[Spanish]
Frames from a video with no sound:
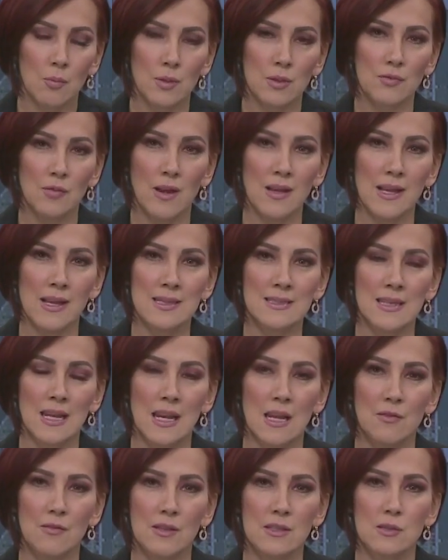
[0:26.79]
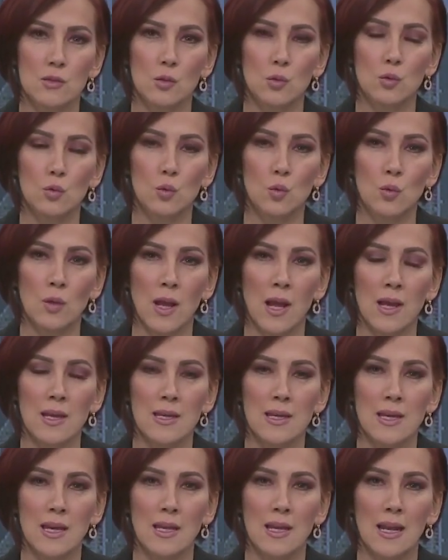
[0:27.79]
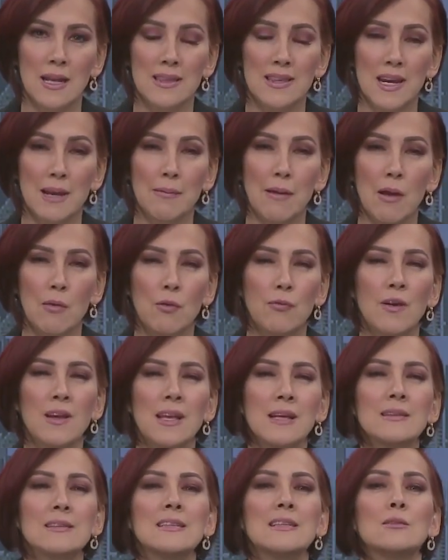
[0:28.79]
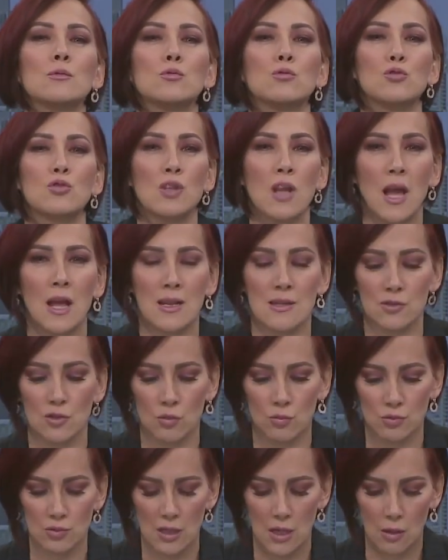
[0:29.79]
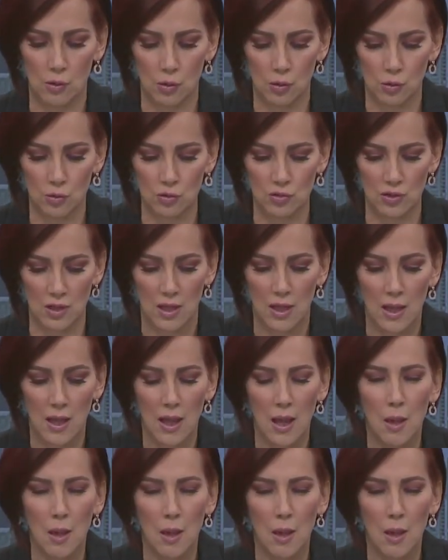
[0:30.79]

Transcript: pues fallas en la infraestructura y en el trabajo, fallas industriales como se le conoce,